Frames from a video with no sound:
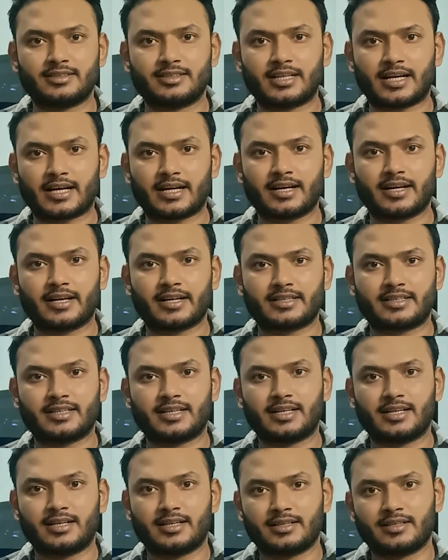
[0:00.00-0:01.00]
ঢাকার
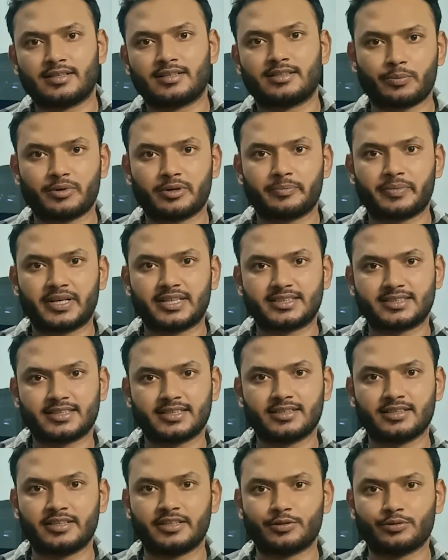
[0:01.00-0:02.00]
একটা শপে পাইছি
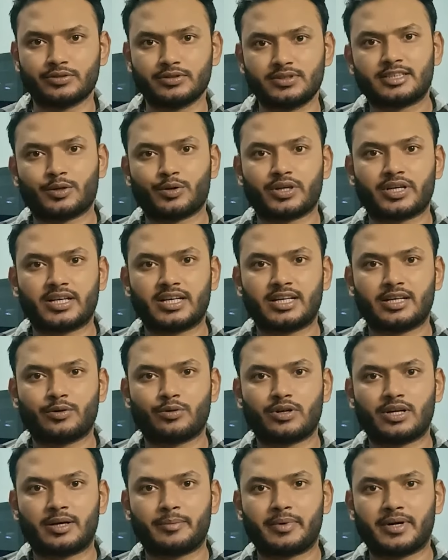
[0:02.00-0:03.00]
নিউজ যে ওইখানে
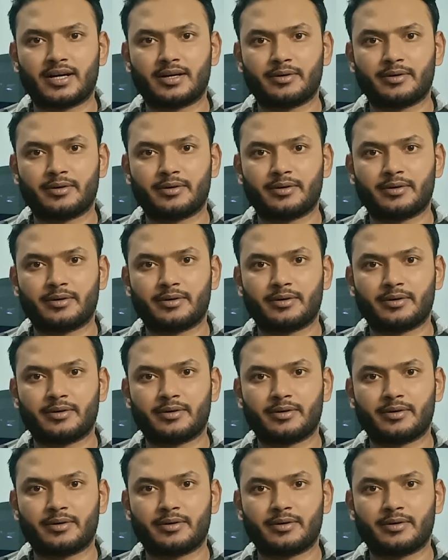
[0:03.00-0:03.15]
ওরা